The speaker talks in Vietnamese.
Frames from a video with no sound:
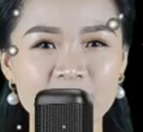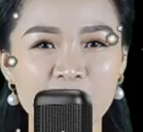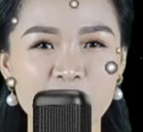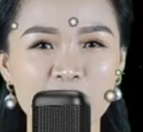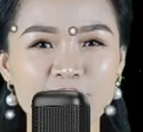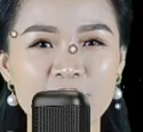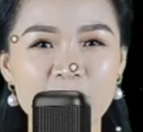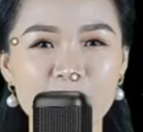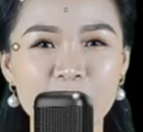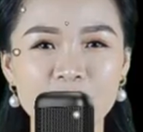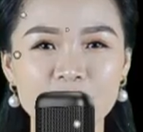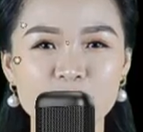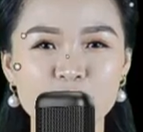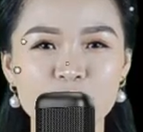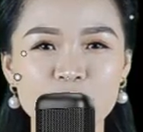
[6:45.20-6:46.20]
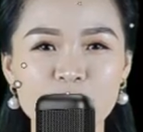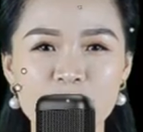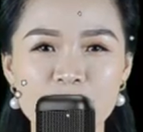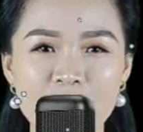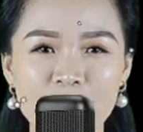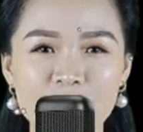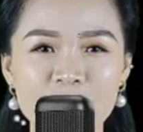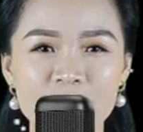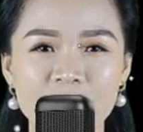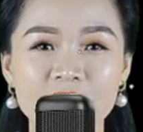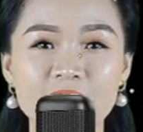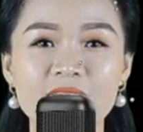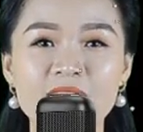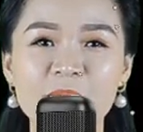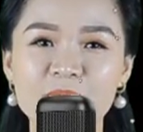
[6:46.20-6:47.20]
thủy diệu hay còn gọi là
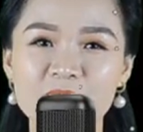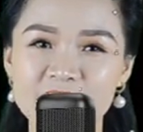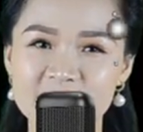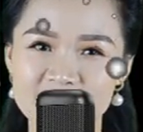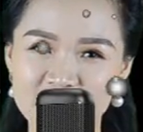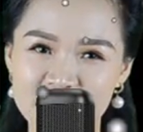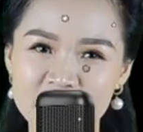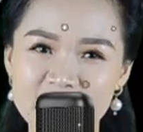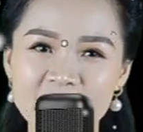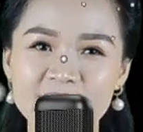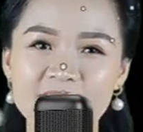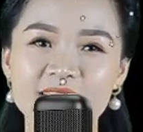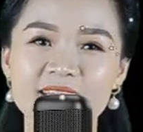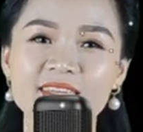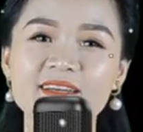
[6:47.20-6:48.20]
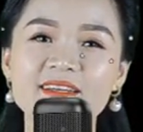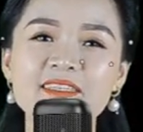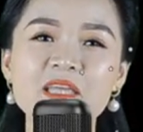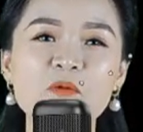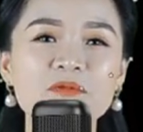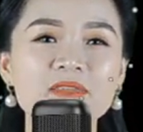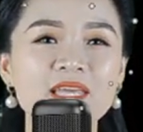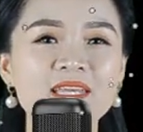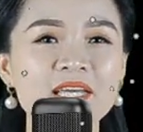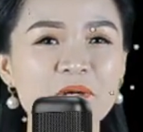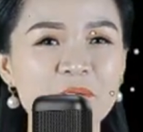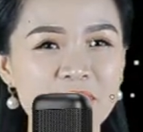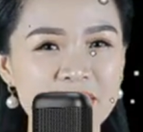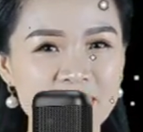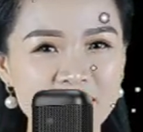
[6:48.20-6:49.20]
thủy đức tinh quân, là vị
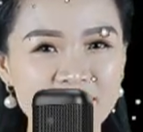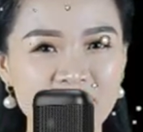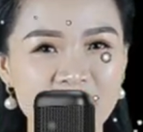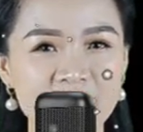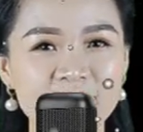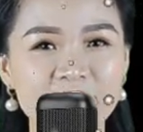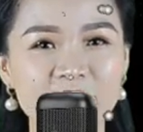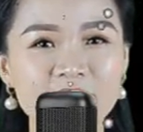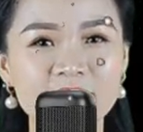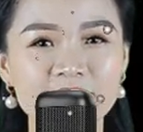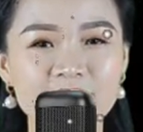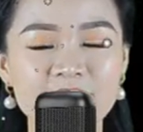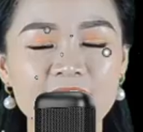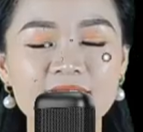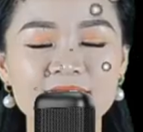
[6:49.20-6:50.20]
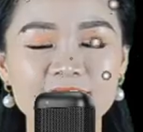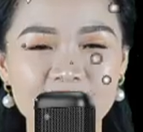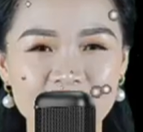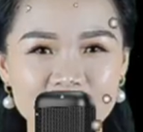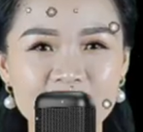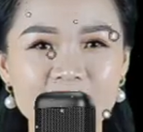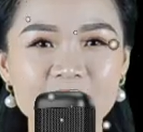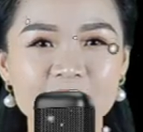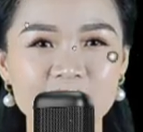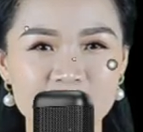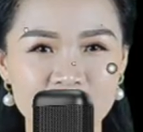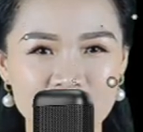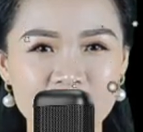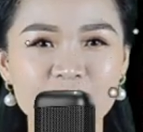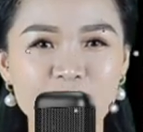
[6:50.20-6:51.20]
thần trông coi sao thủy.
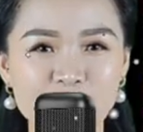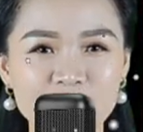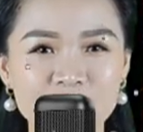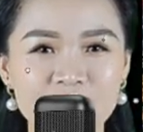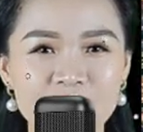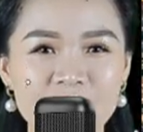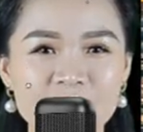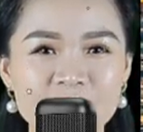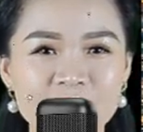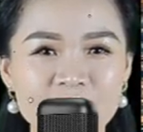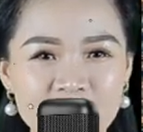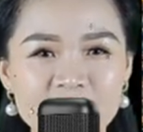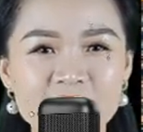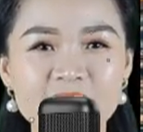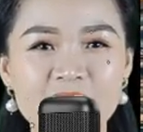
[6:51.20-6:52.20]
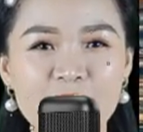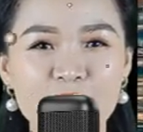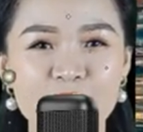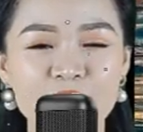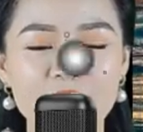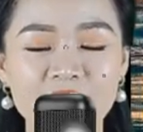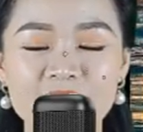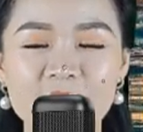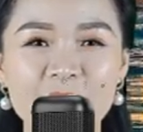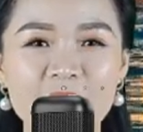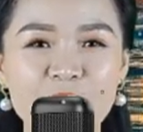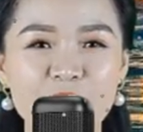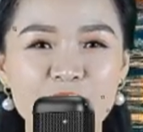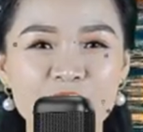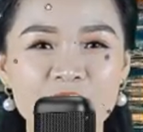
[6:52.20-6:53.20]
Sao thủy diệu còn gọi là sao
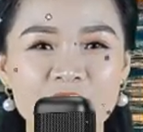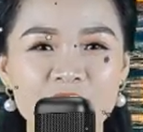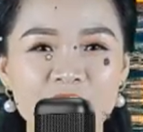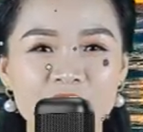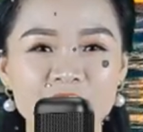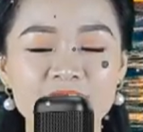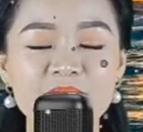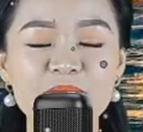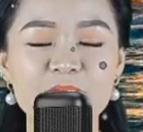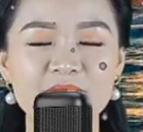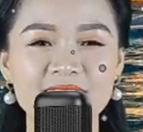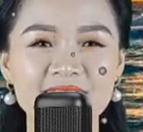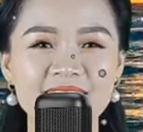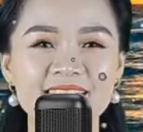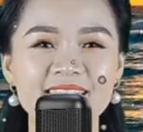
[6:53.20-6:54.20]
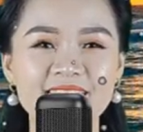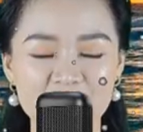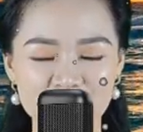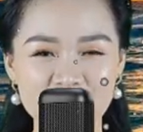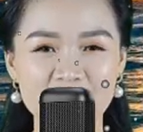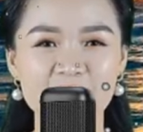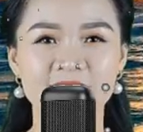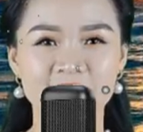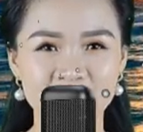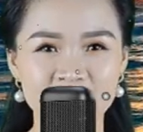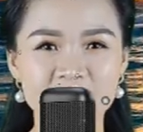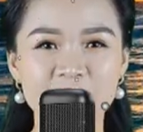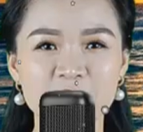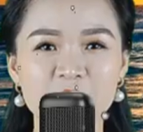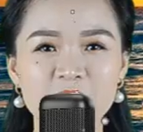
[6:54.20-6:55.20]
phúc lộc hay sao thủy.
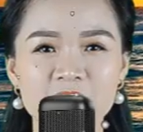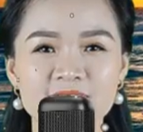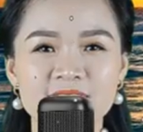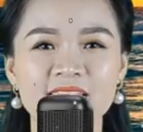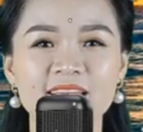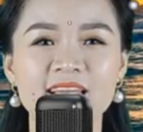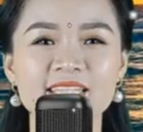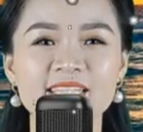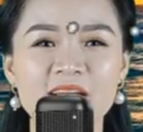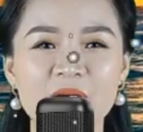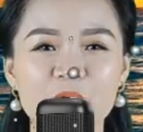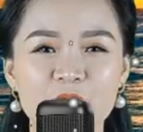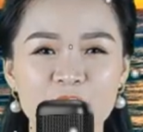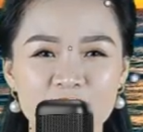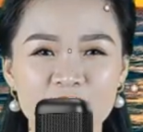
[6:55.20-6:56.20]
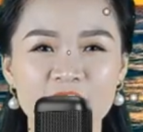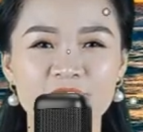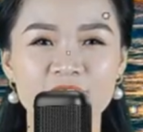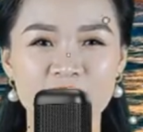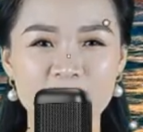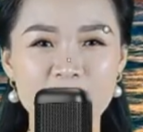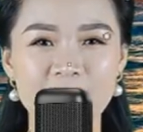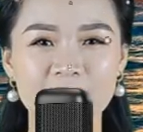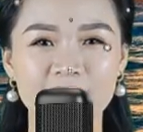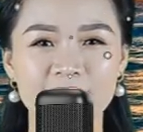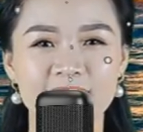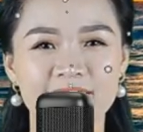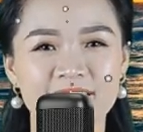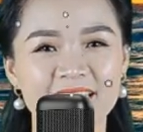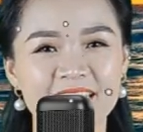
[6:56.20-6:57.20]
Chủ về gặp đại nhân, đi xa
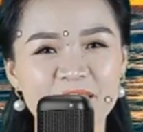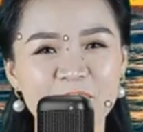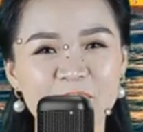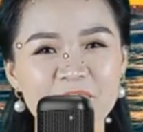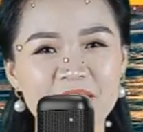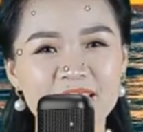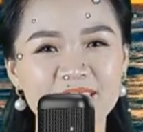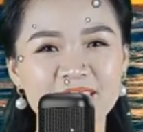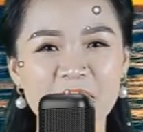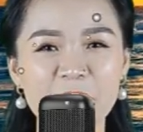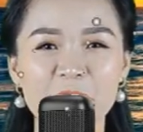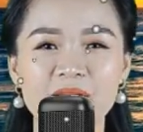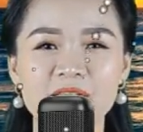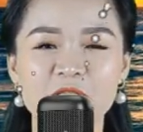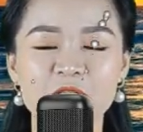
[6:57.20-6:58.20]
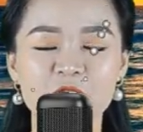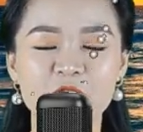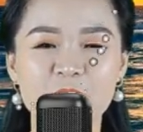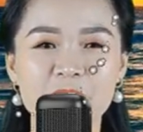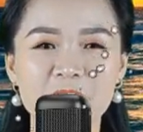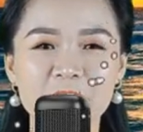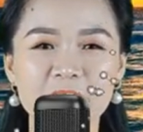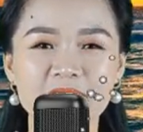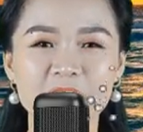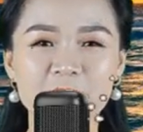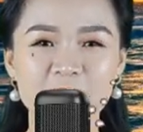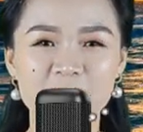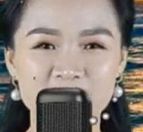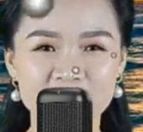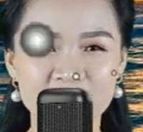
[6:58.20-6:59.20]
có của, gia đình thêm nhân
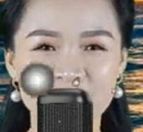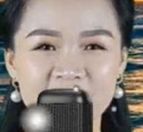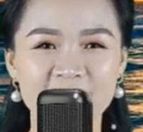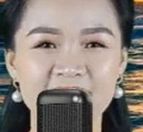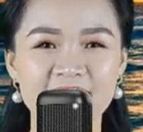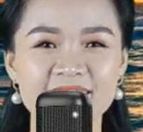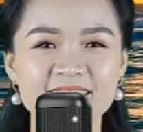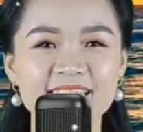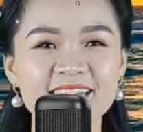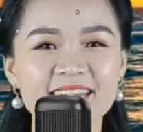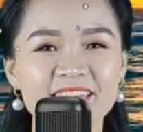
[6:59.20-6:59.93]
khẩu, có